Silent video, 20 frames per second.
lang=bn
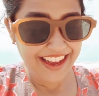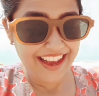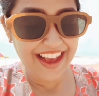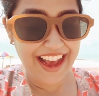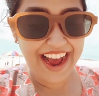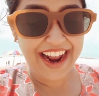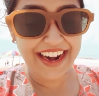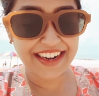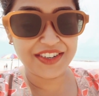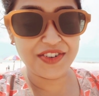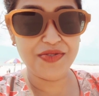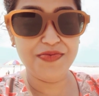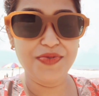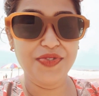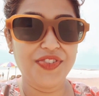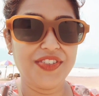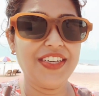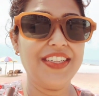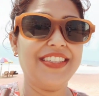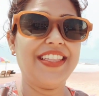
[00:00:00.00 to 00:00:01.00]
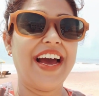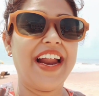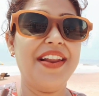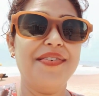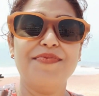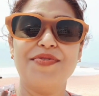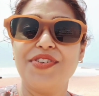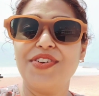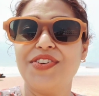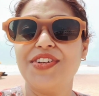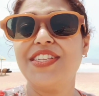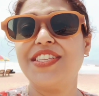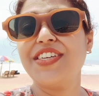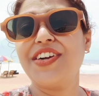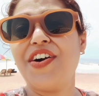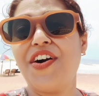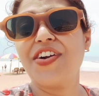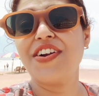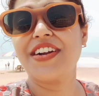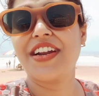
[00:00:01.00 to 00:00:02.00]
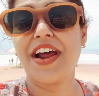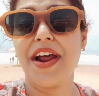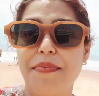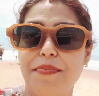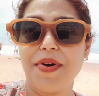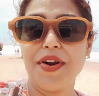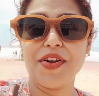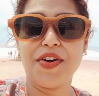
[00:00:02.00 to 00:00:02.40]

আর সমুদ্রের ধারে মনে হচ্ছে ঘন্টার পর